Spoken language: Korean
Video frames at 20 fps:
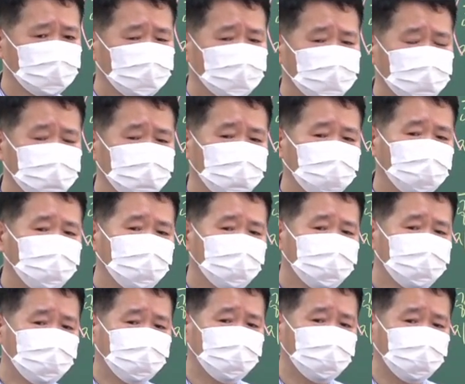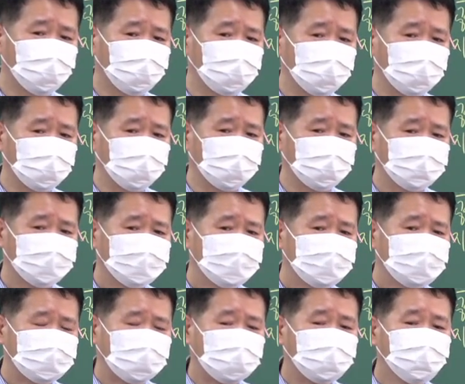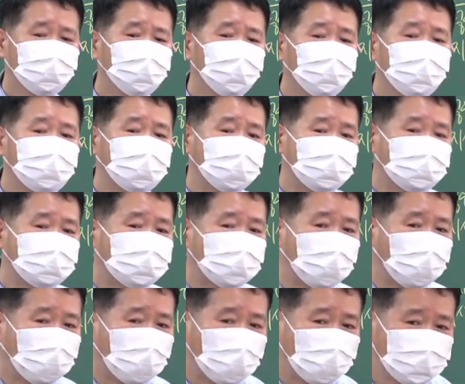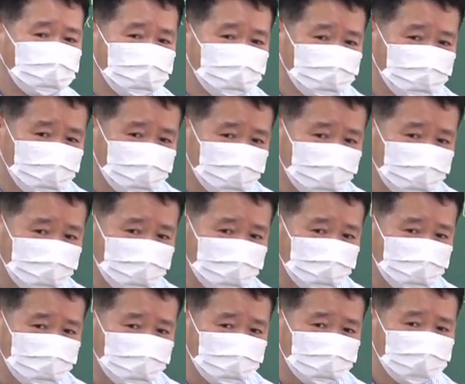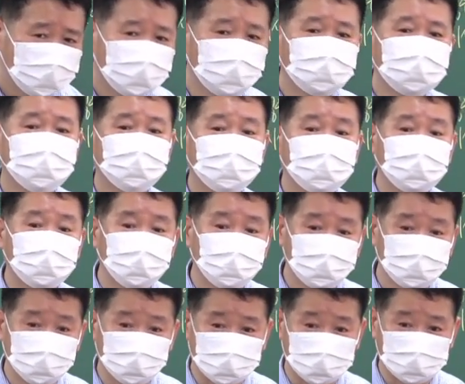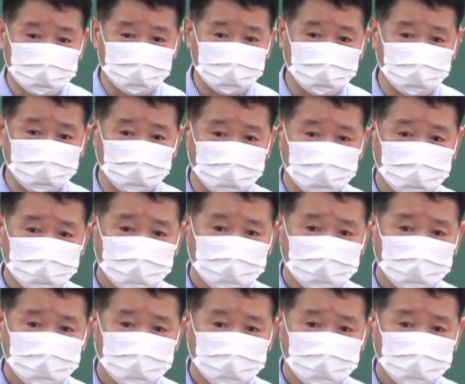한 세 번 정도가 단독행위가 아닌 것은 이렇게 물어본 적이 있어요.